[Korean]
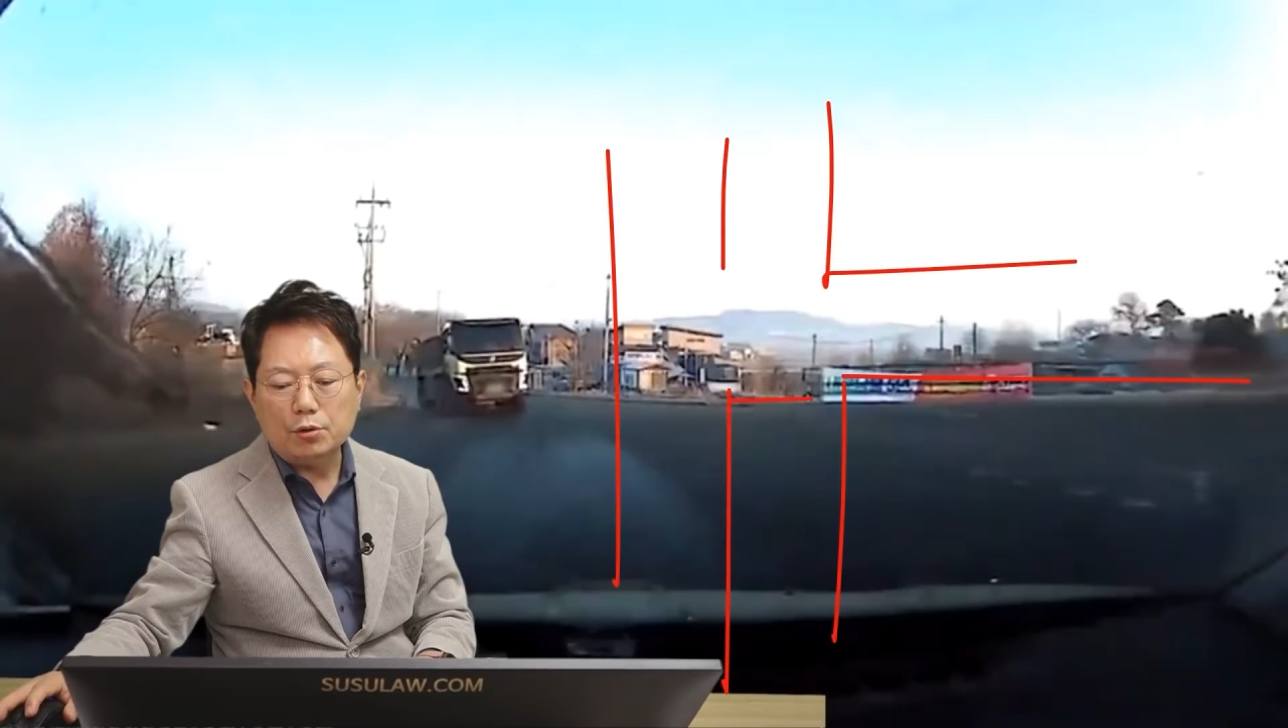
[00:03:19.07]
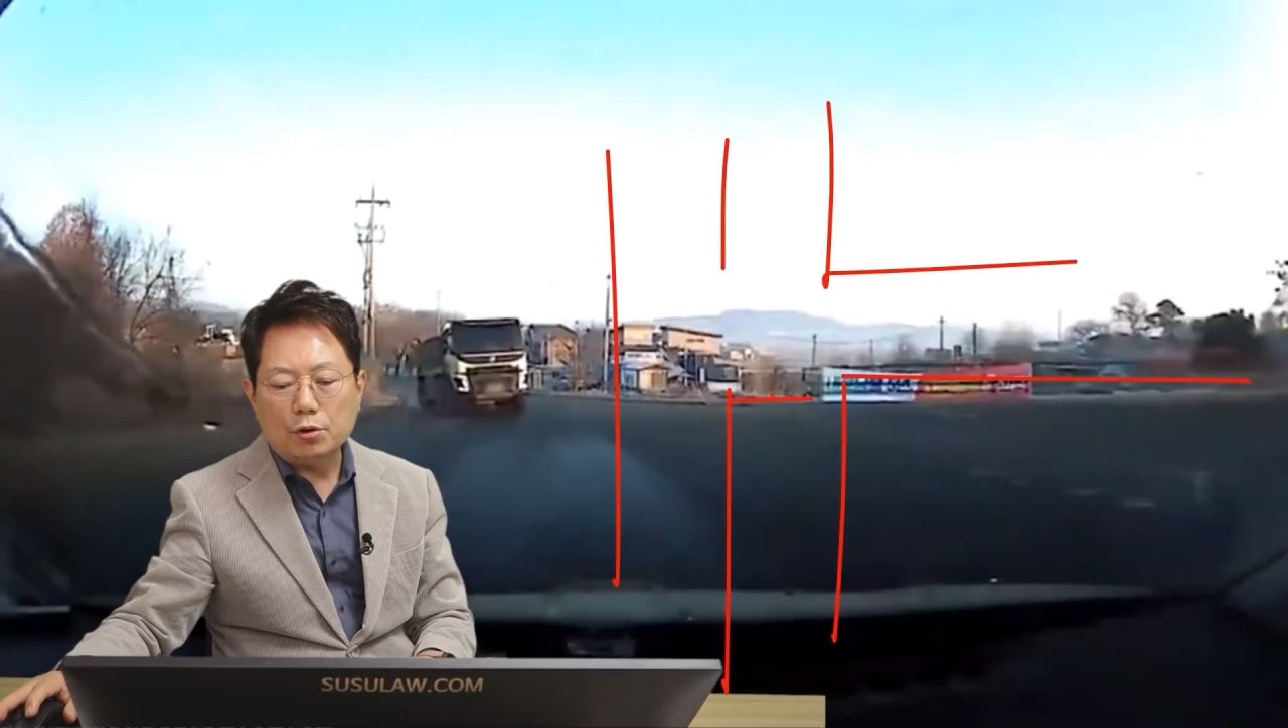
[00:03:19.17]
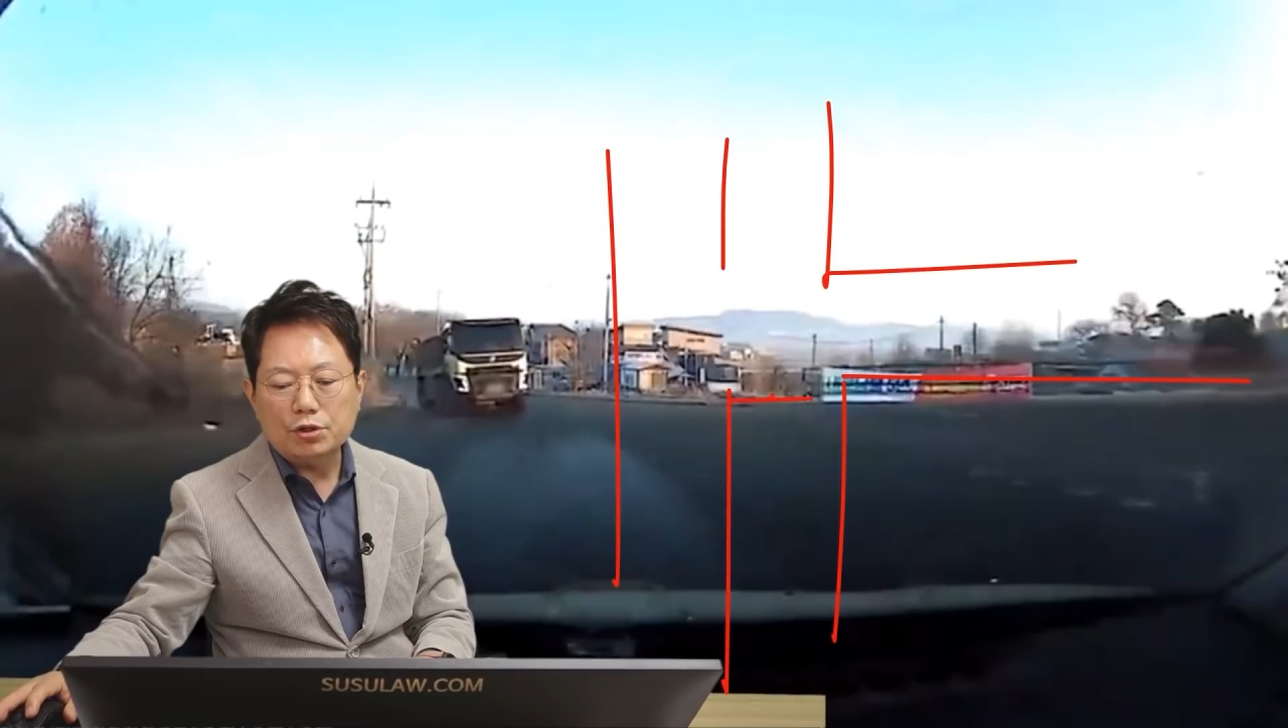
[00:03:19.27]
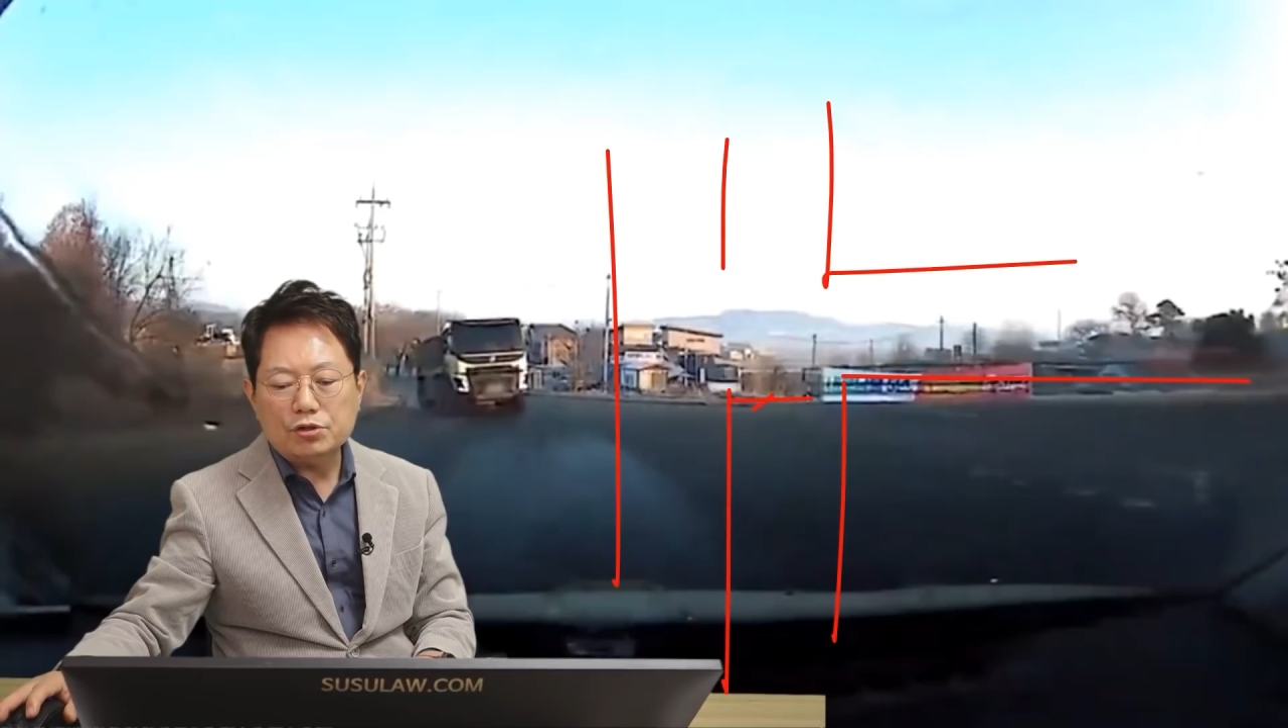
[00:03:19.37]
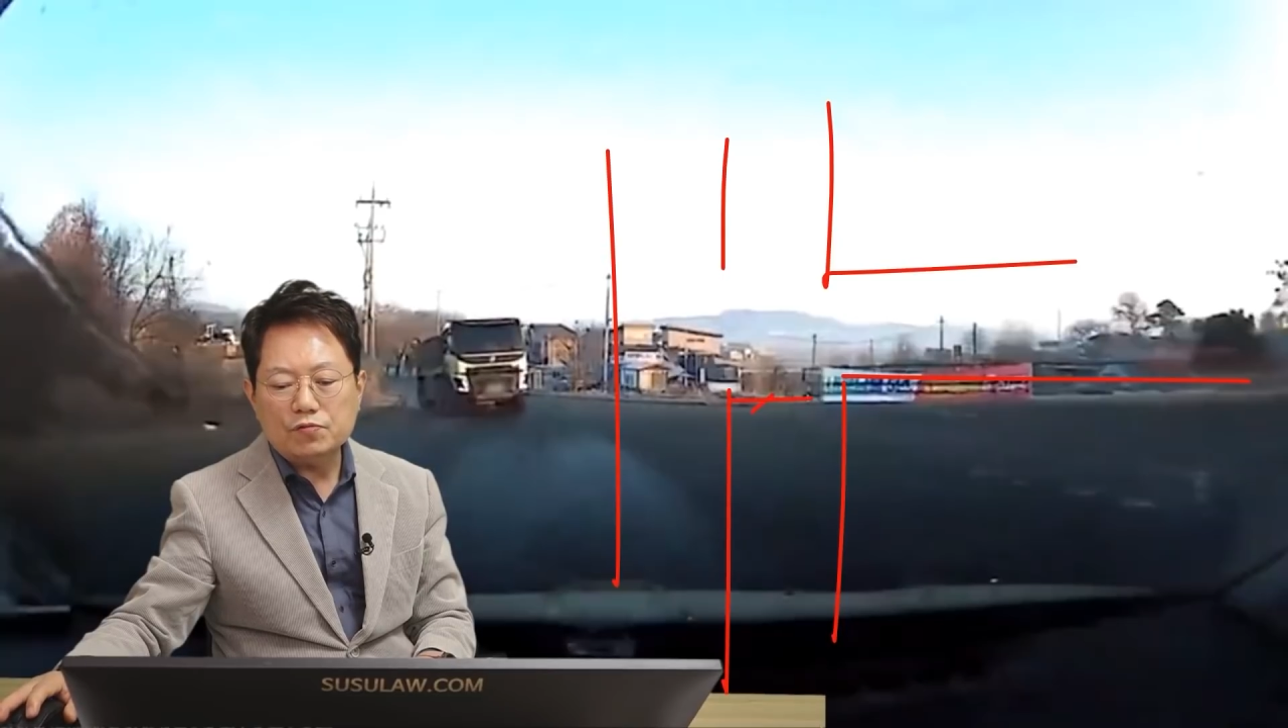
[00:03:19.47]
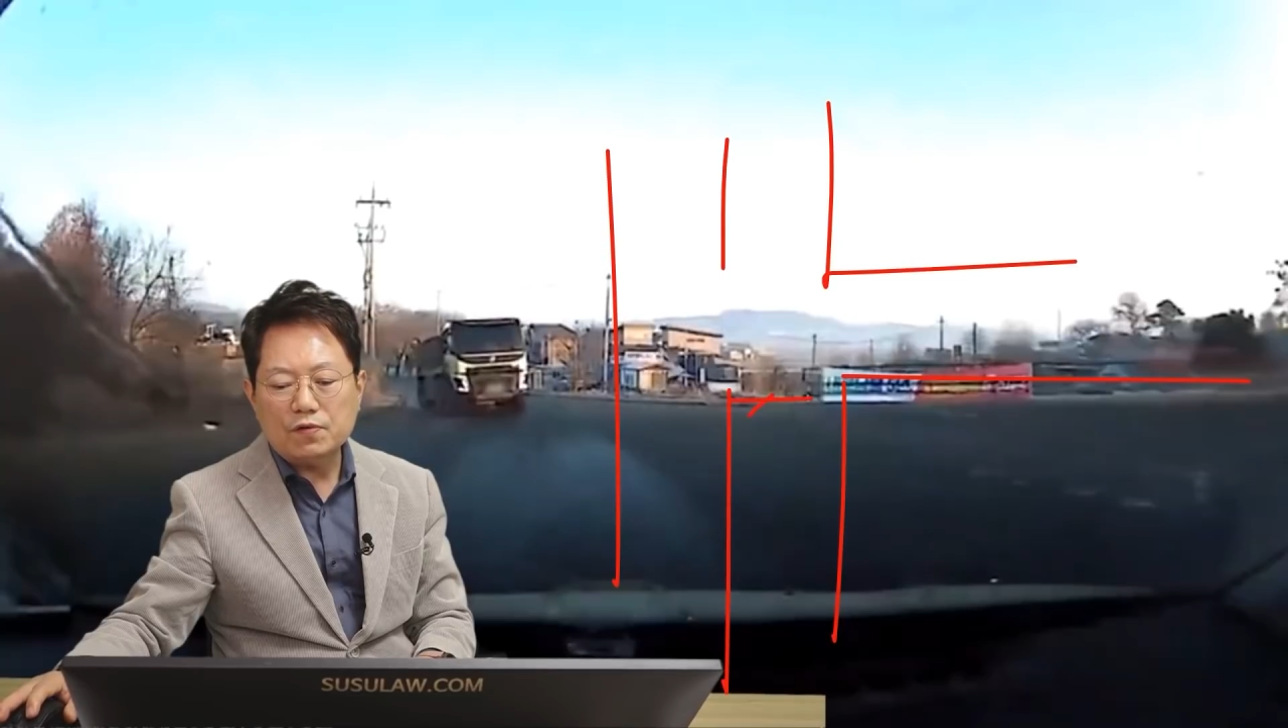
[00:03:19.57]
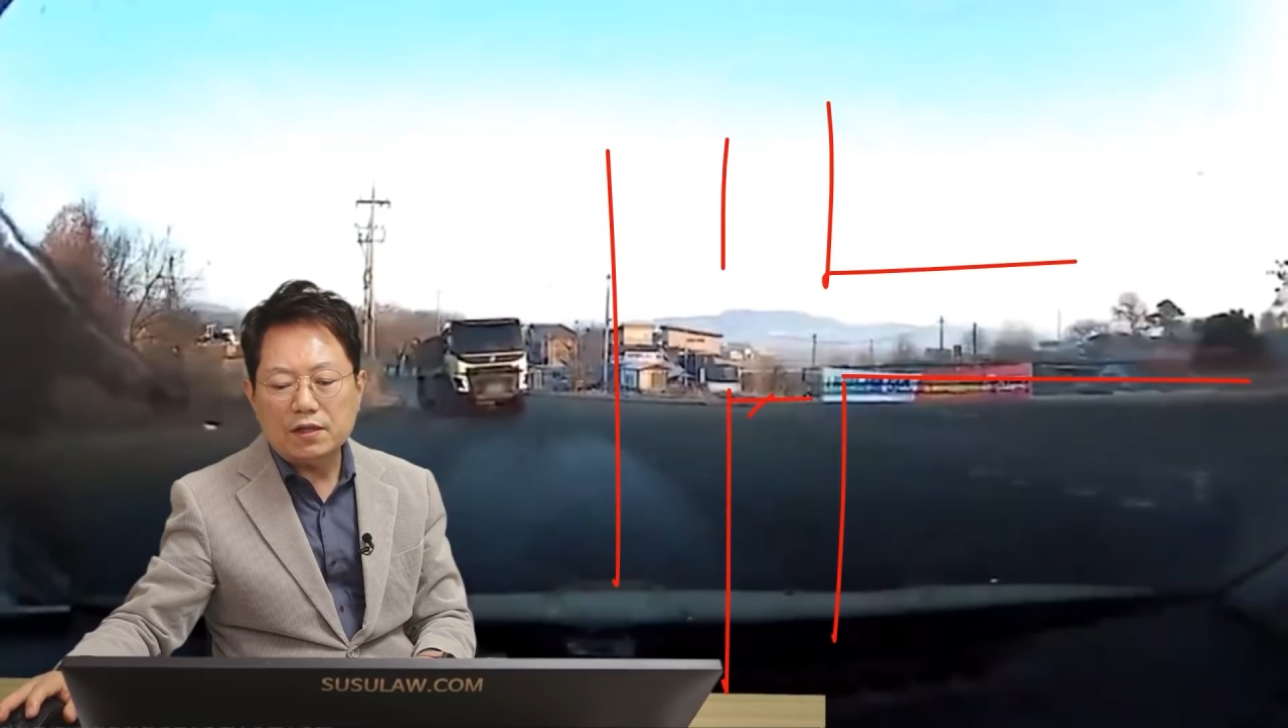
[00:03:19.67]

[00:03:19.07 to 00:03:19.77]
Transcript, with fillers: 여기쯤